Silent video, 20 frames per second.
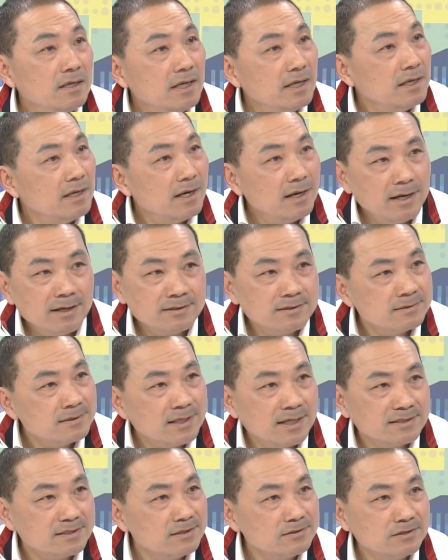哎啊，
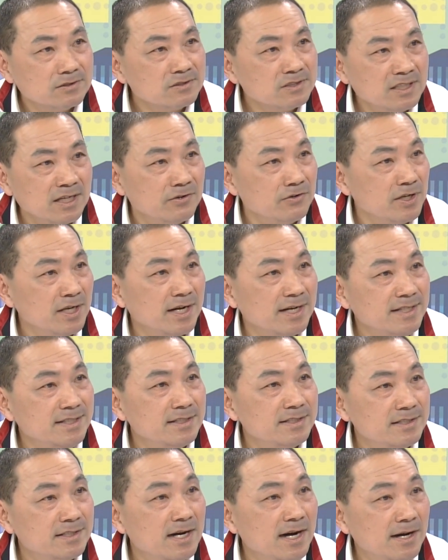大家就是有压力
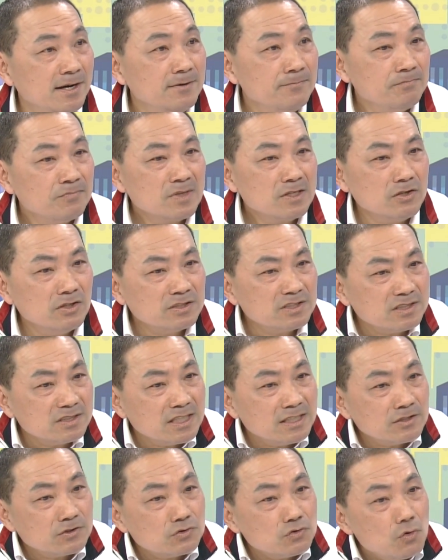了啊。是，所以这
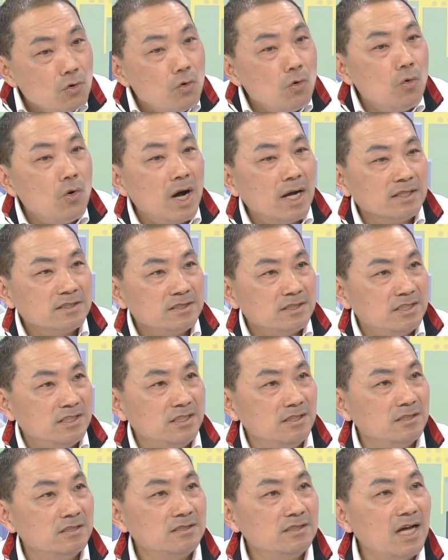些做法
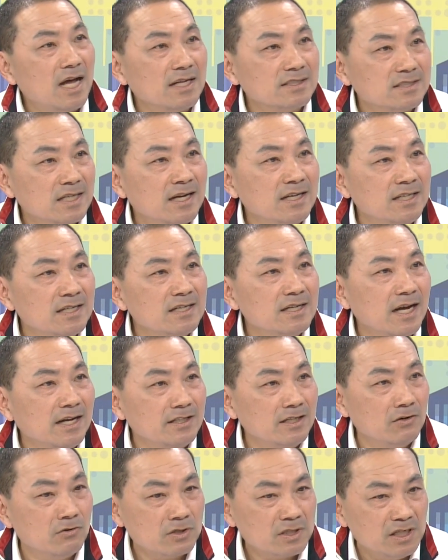其实大家应该
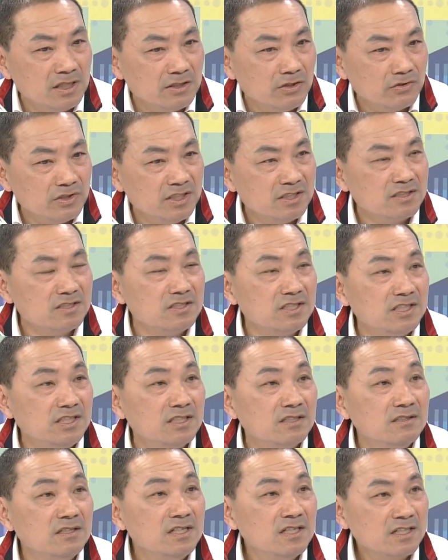要更有一致
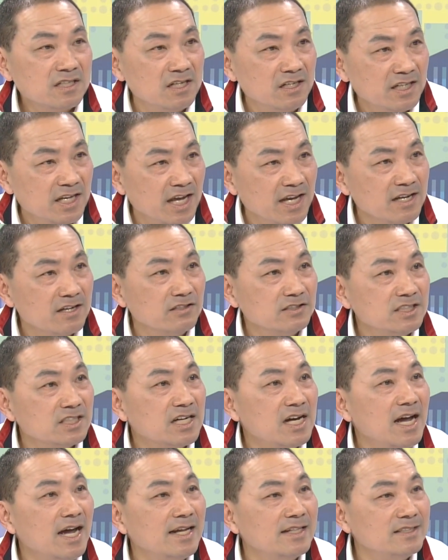性，更严格去
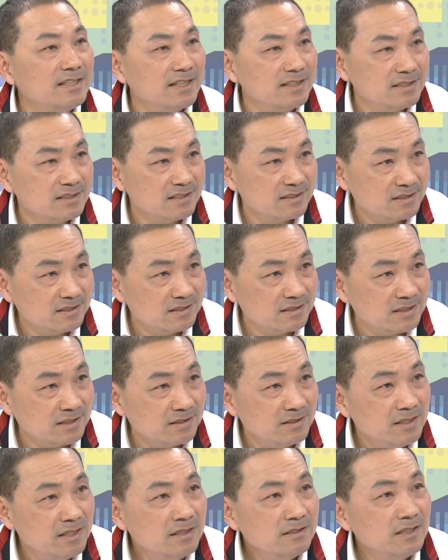看待这个事情。
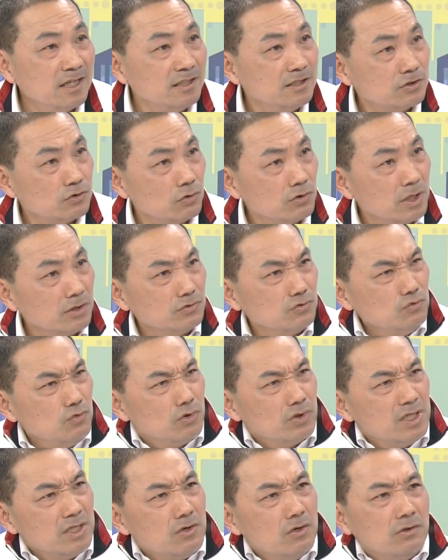那你中央如
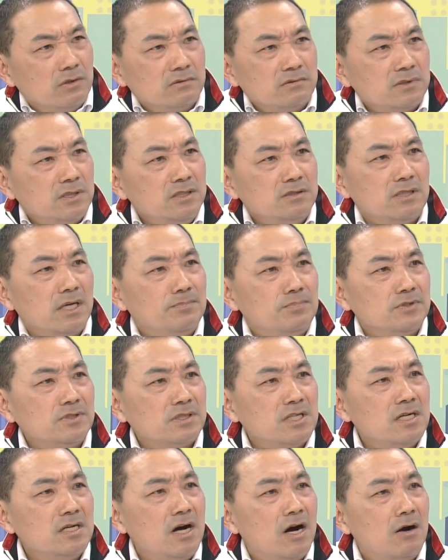果能够提出来，不是
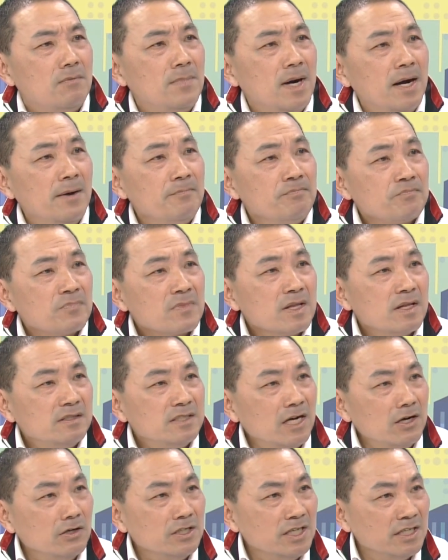更好吗？
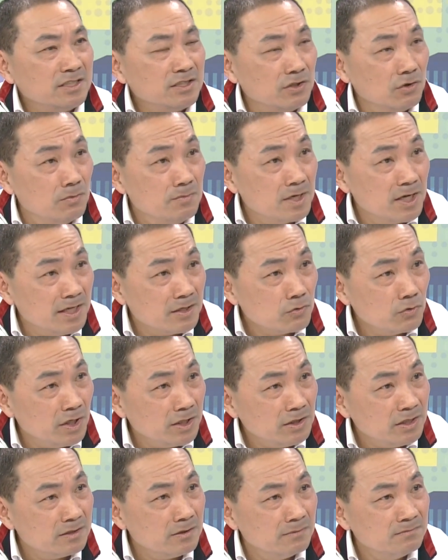然后，也许我们可以规
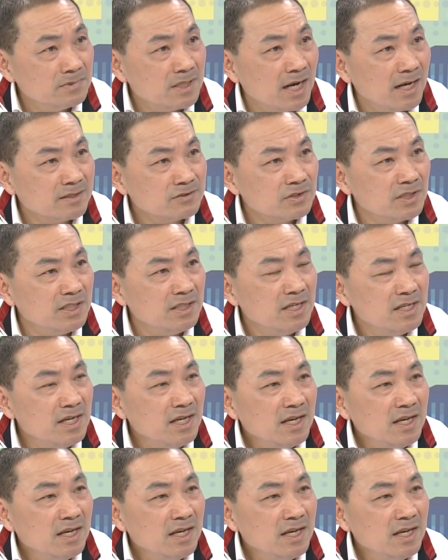定，我们大家最，